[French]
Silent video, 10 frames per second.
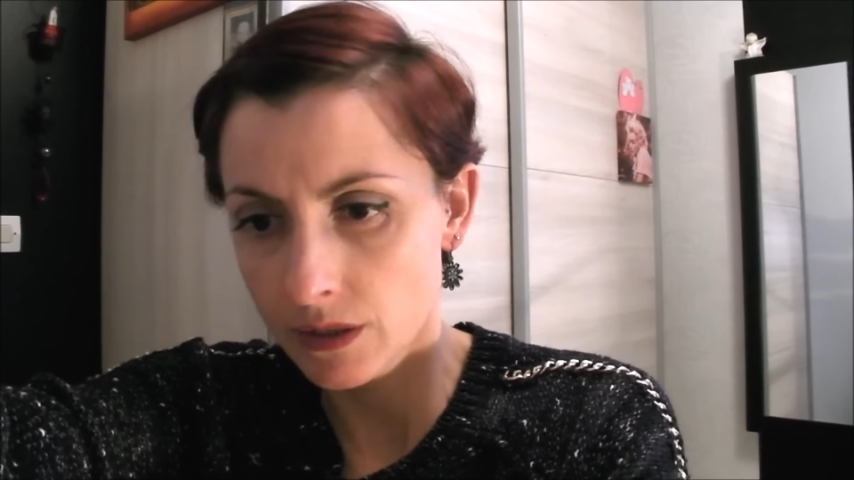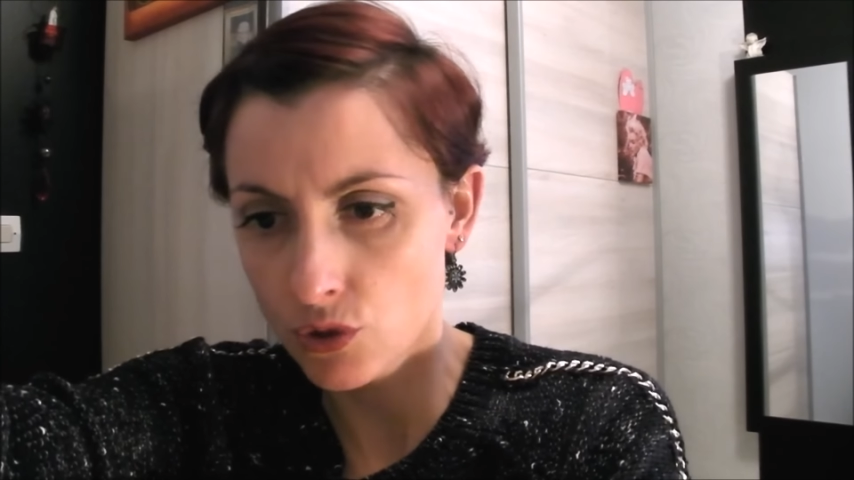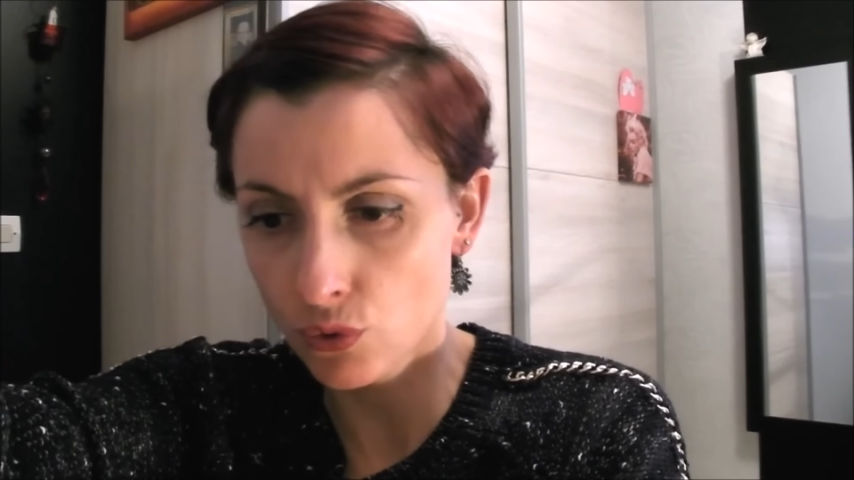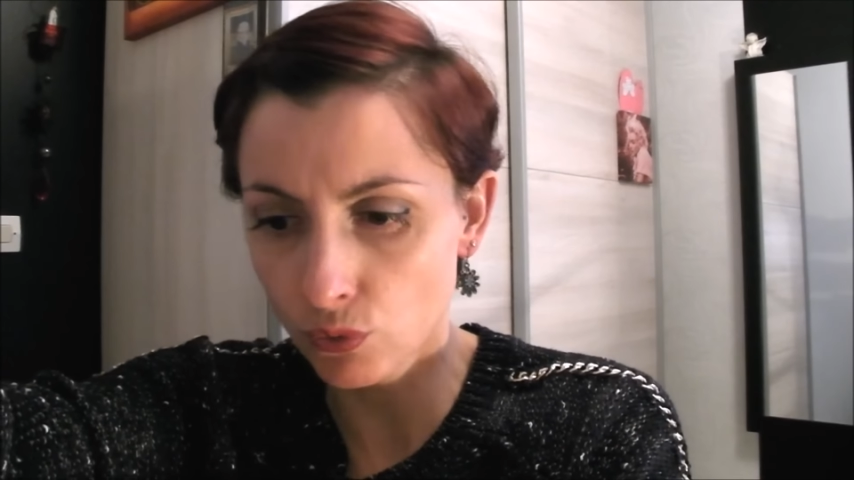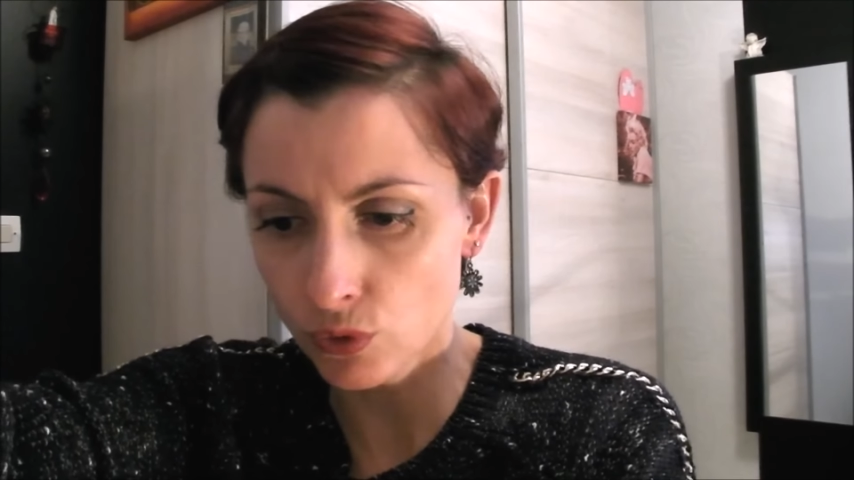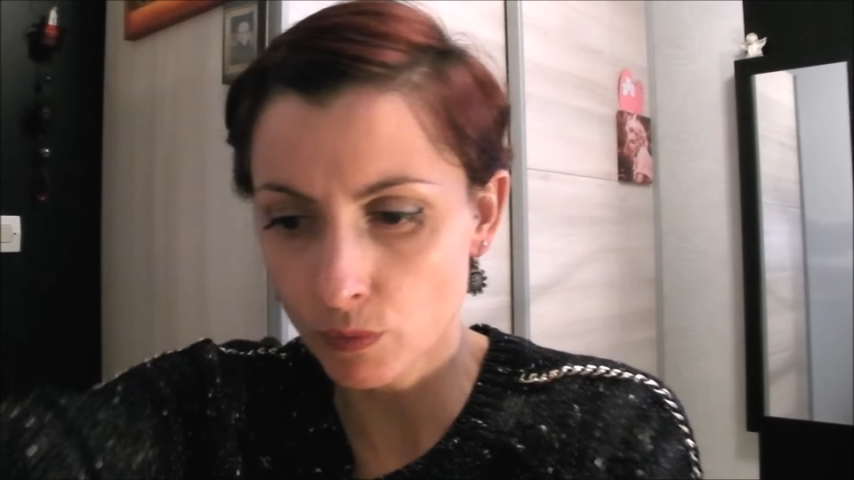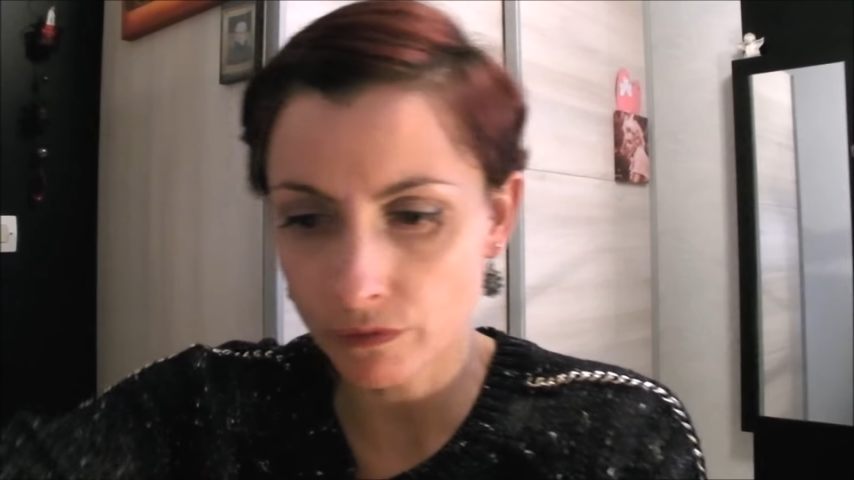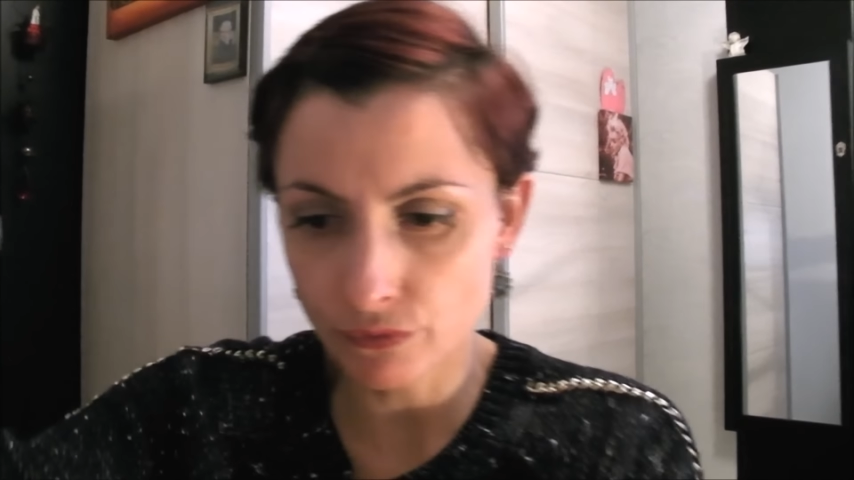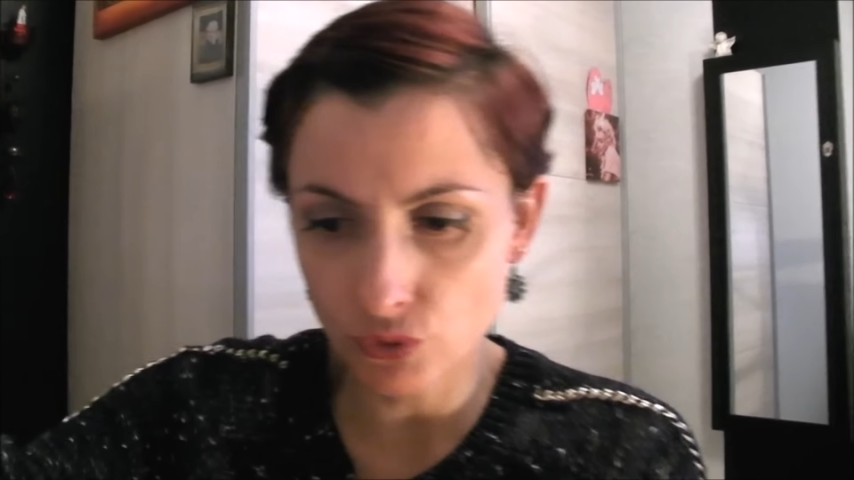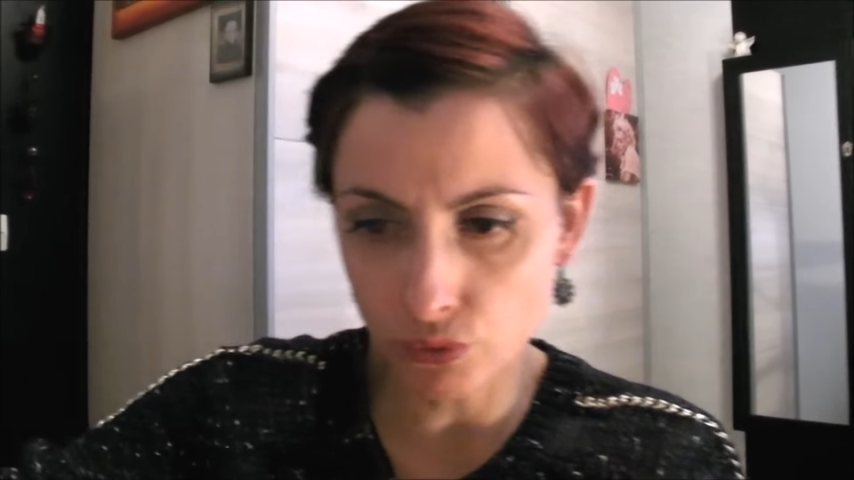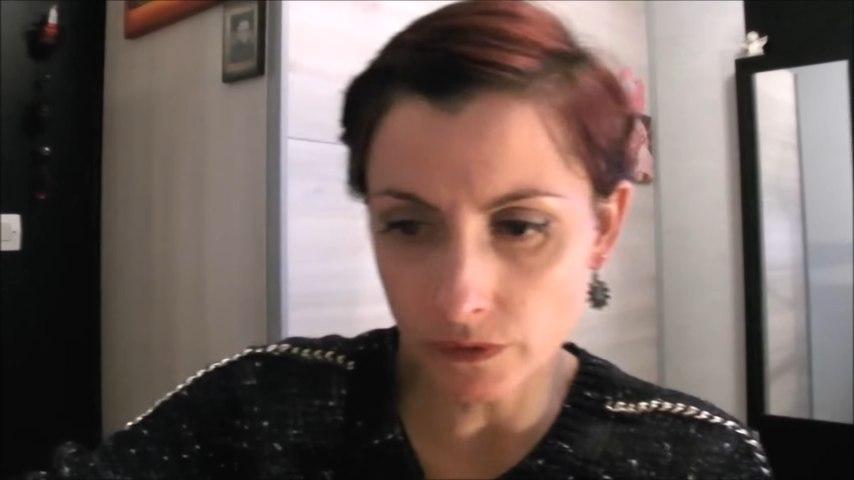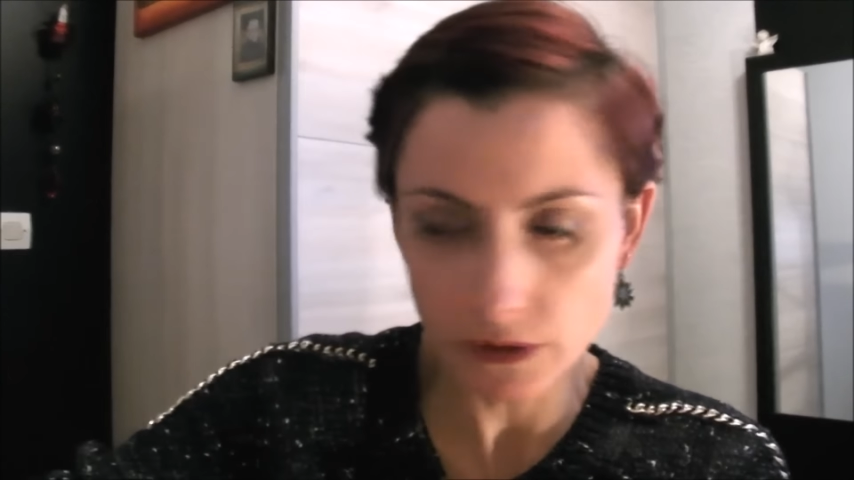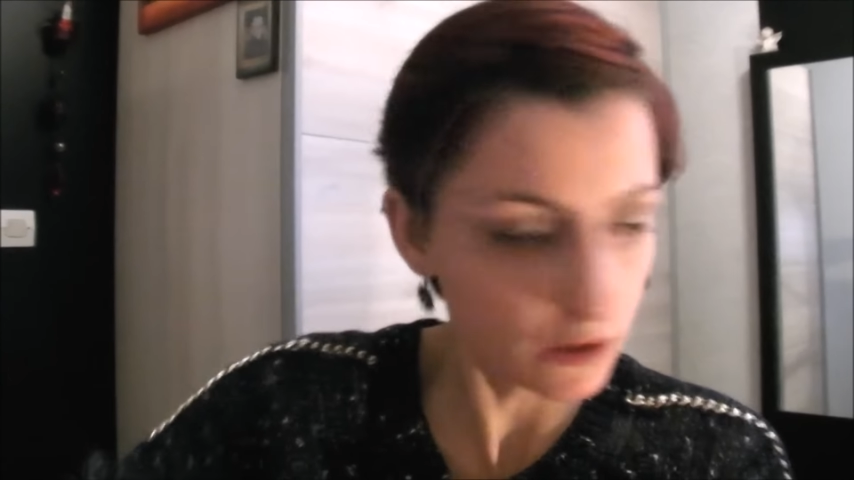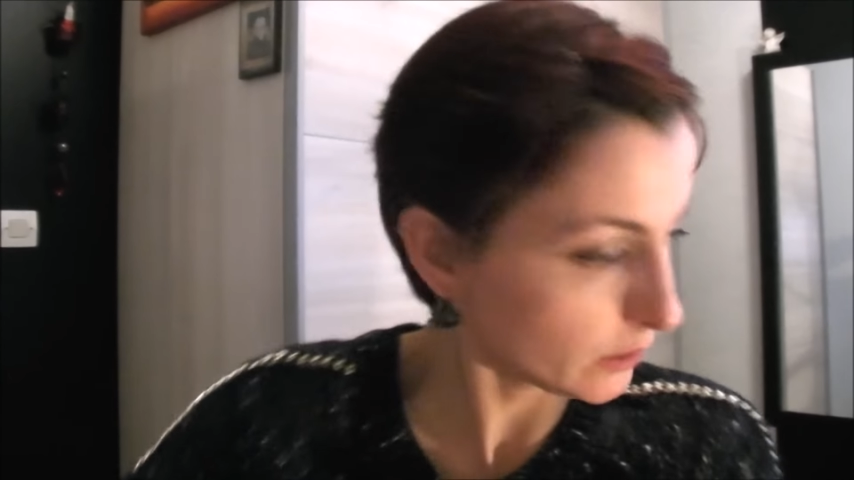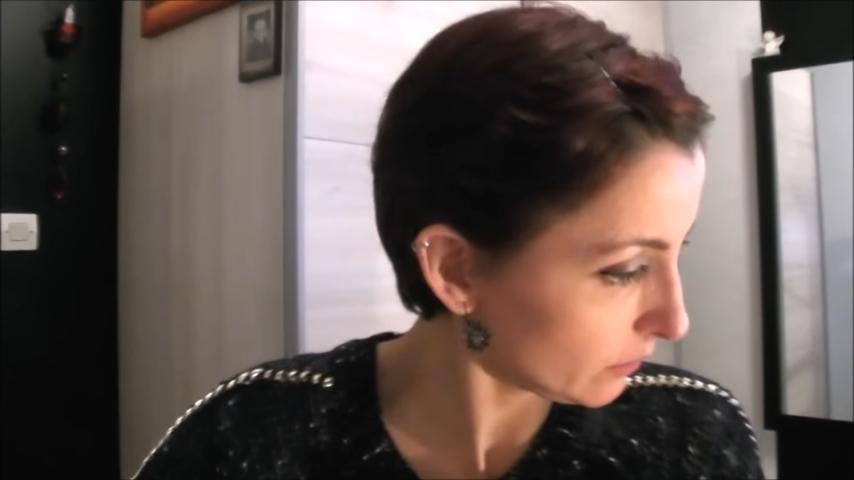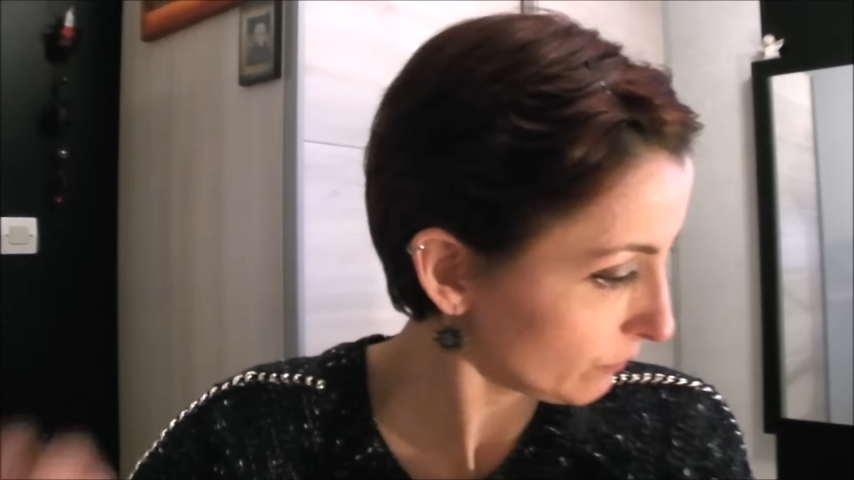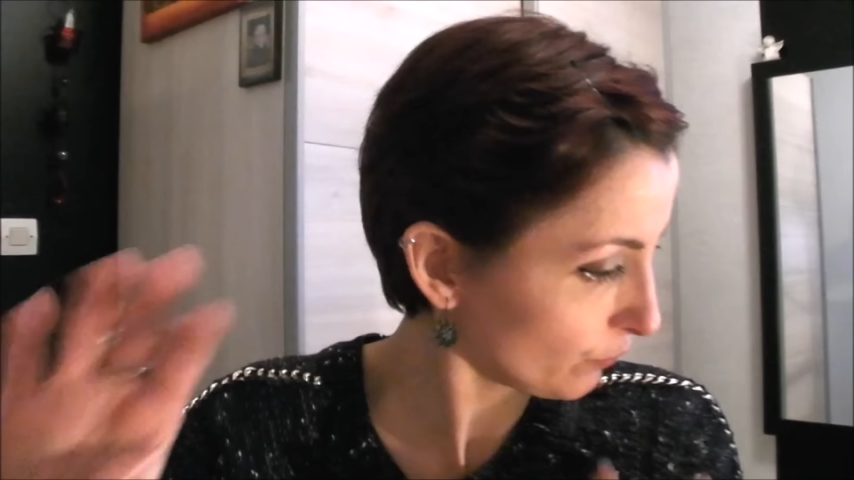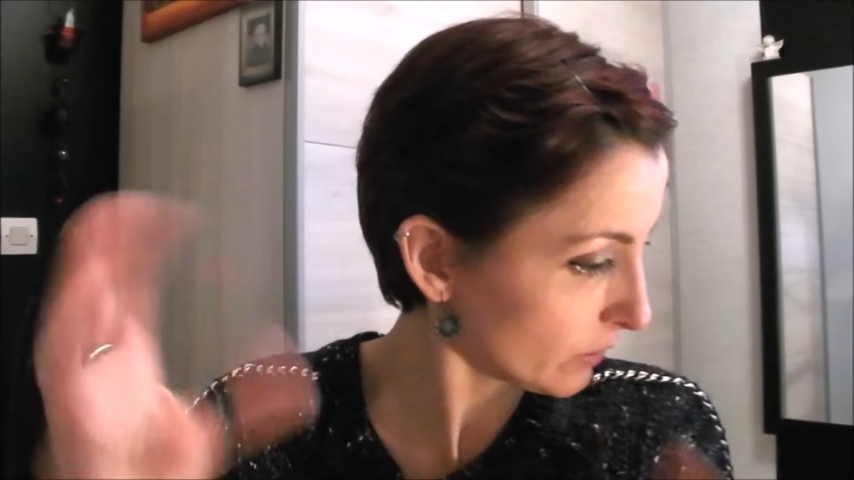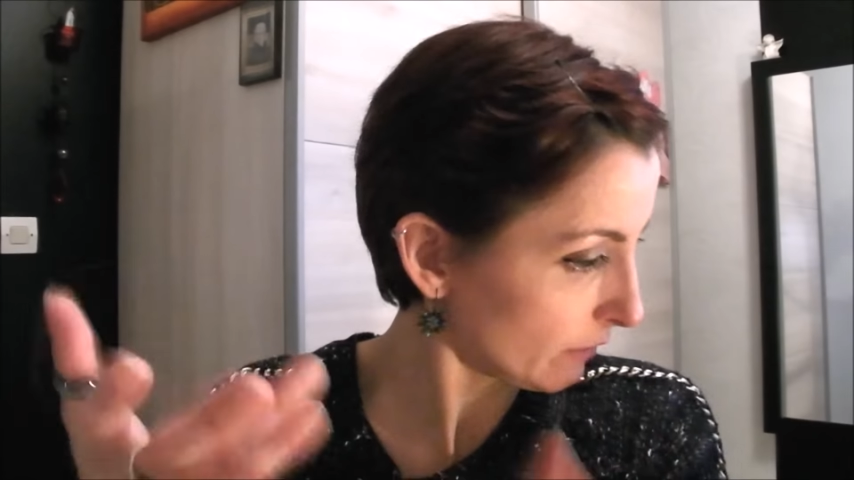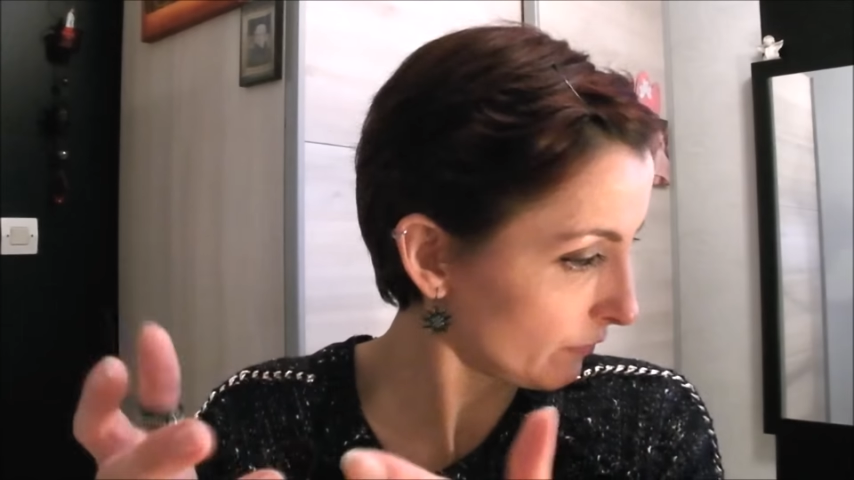et selon comment vous le tournez,
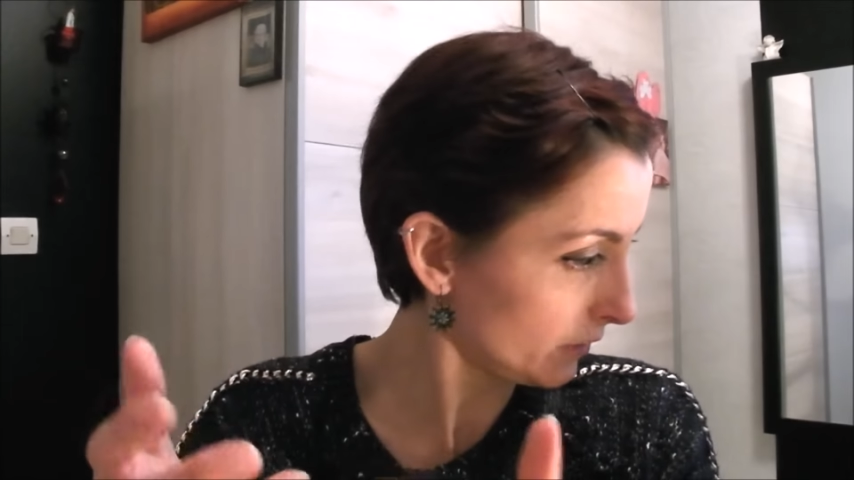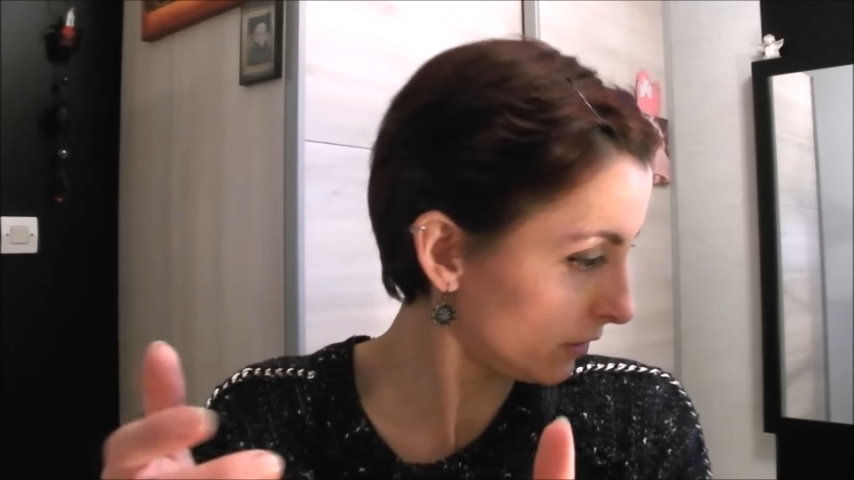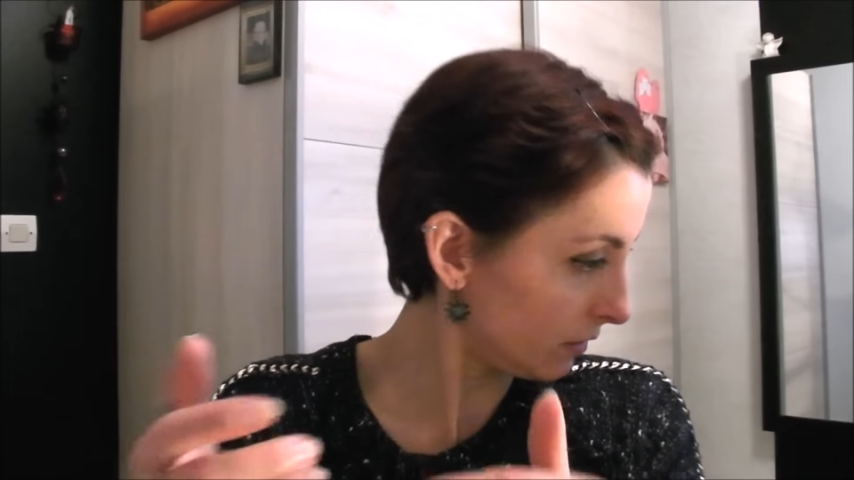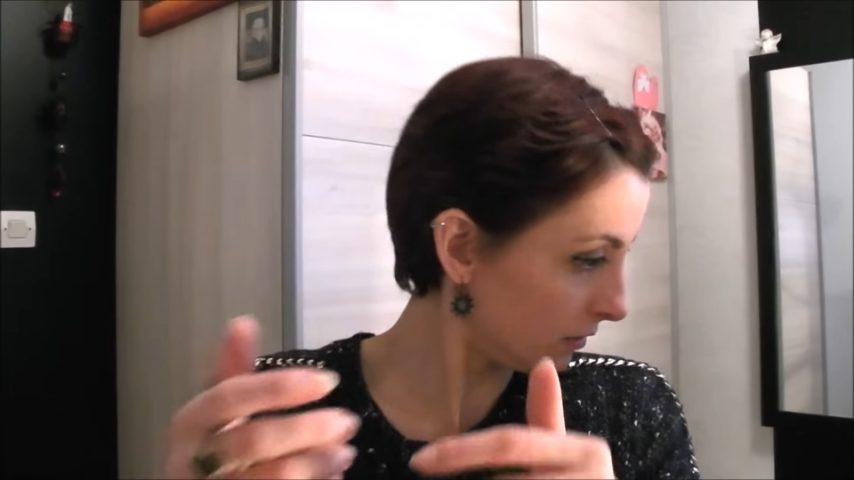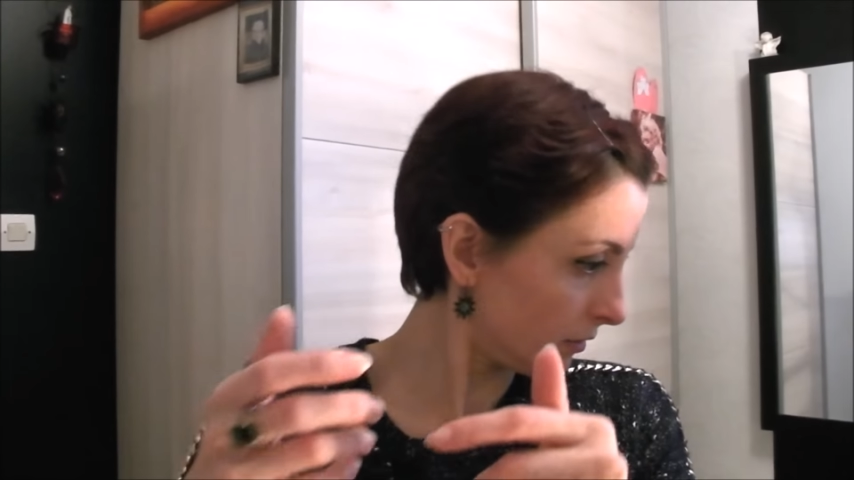vous avez...